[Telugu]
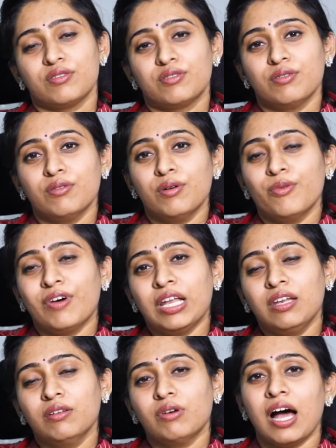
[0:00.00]
సో
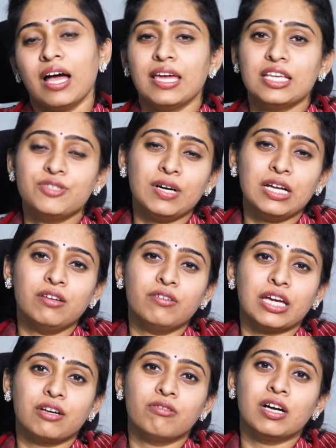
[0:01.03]
వాళ్ళు ఆ ఏజ్ వాళ్ళు
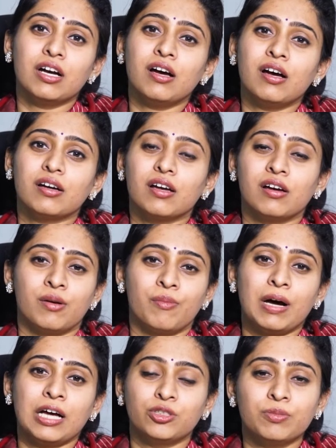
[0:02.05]
ఎక్కువగా
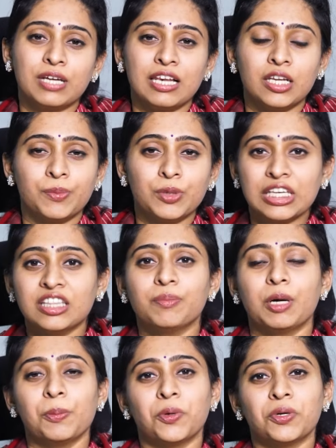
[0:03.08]
బాత్రూమ్కి వెళ్ళినప్పుడు కింద
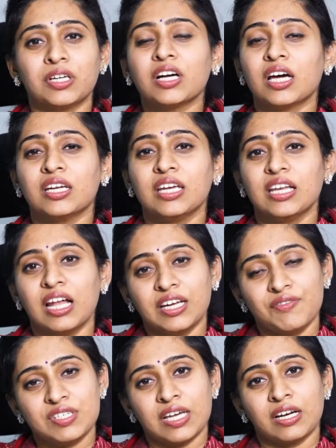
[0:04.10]
పడిపోవడం కానీ
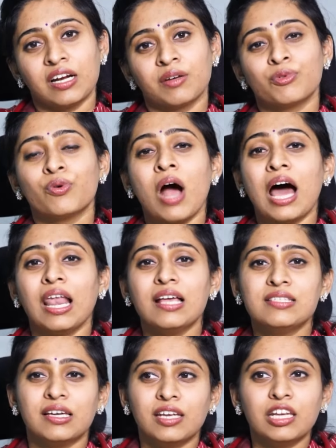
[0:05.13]
ఇలాంటివి జరగడము అలా
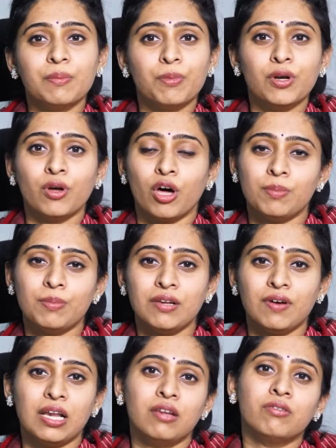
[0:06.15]
జరిగినప్పుడు నార్మల్
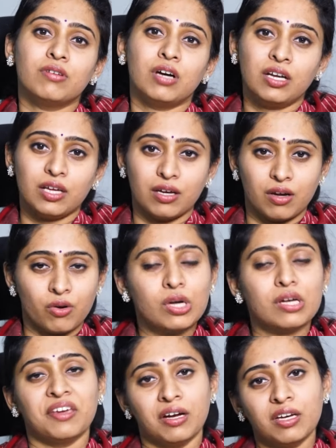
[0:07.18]
వాళ్ళు అంటే ఒక
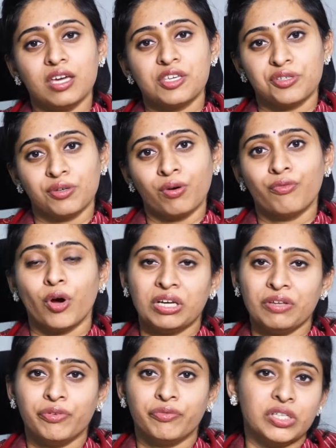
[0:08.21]
యంగ్ ఏజ్
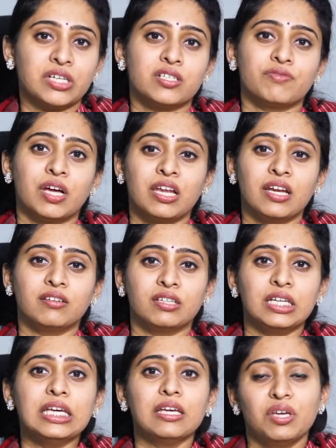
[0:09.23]
ఫార్టీ ఫిఫ్టీ ఇయర్స్ వాళ్ళు
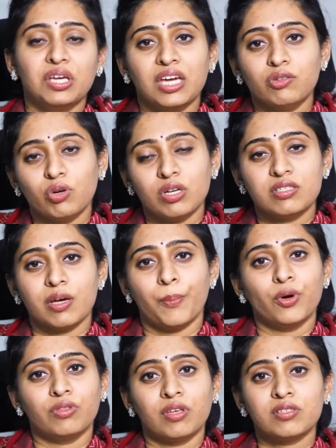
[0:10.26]
ఏంటంటే ఏదో ఒక
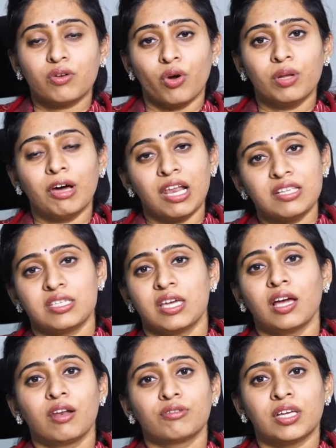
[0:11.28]
సపోర్ట్ తీసుకోవడం అలా
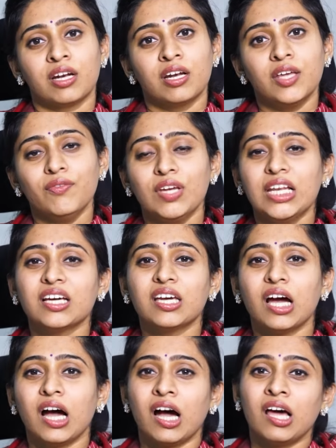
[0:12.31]
చేయగలుగుతారండి వీళ్ళకి
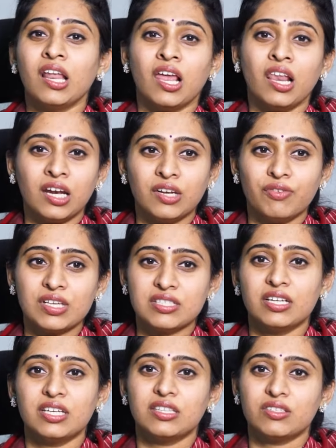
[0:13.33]
అలాంటి
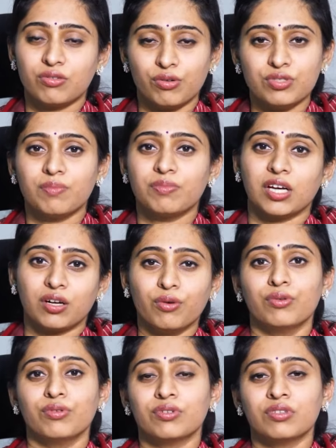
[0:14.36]
ఫెసిలిటీ కొంచెం
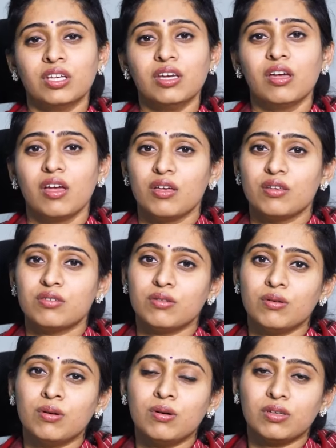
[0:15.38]
తక్కువ ఉంటుంది సో
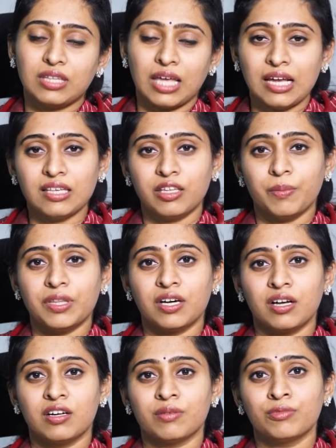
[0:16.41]
తలకి దెబ్బ
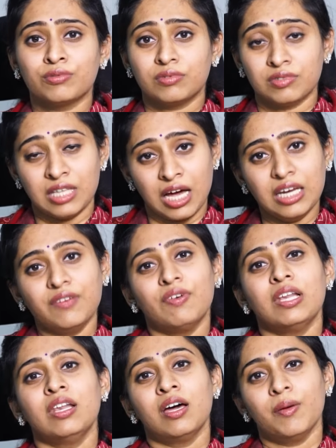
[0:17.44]
తగలటము
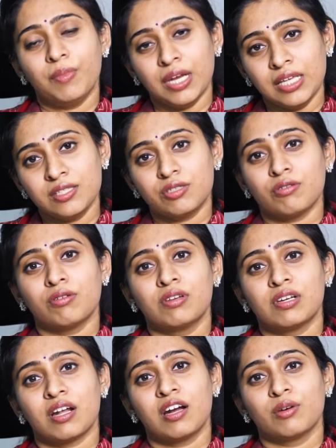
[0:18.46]
దానివల్ల బ్రెయిన్
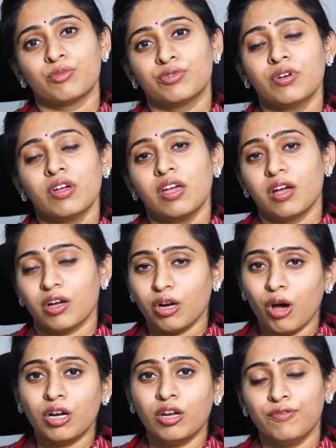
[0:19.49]
స్ట్రోకులు రావడము
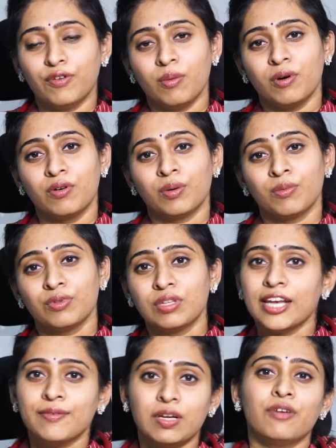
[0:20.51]
క్లాట్లు ఫామ్ అవడము
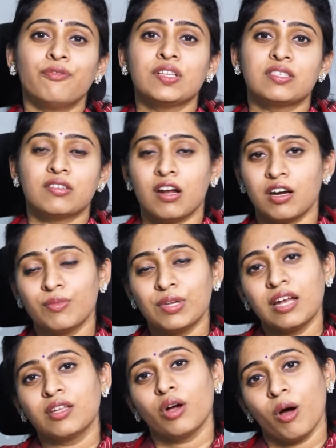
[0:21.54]
దానివల్ల ఫిట్స్ రావడం
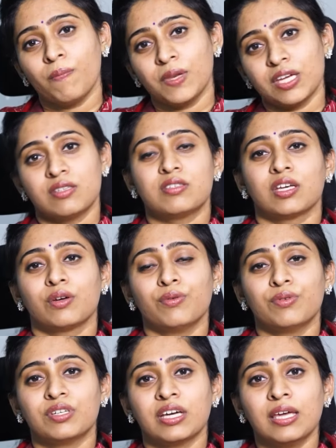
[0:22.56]
ఇలాంటి కాంప్లికేషన్స్
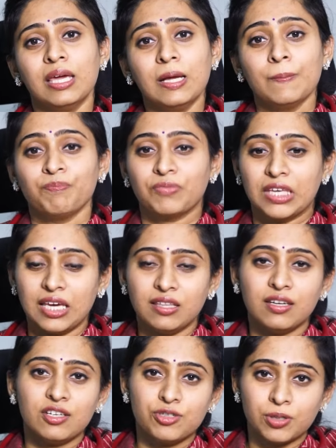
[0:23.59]
ఎక్కువ ఉంటాయి
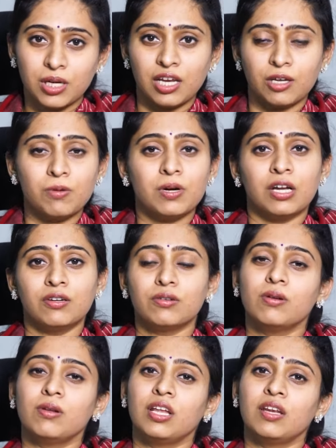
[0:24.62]
ఏదైనా షుగర్ ఎక్కువ
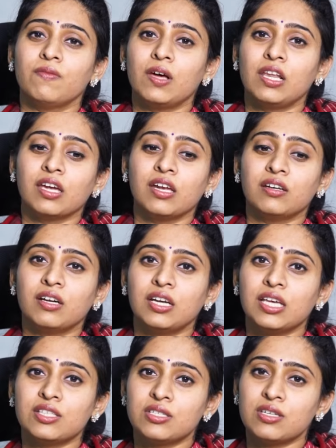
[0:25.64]
కంట్రోల్లో లేని వాళ్ళకి ఏంటంటే
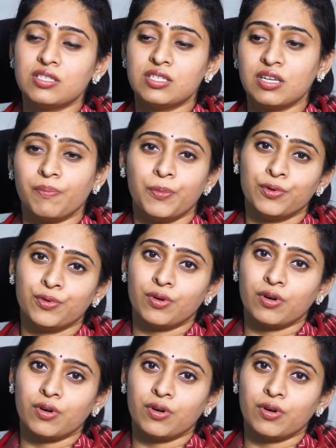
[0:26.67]
చిన్న చిన్నప్పుడు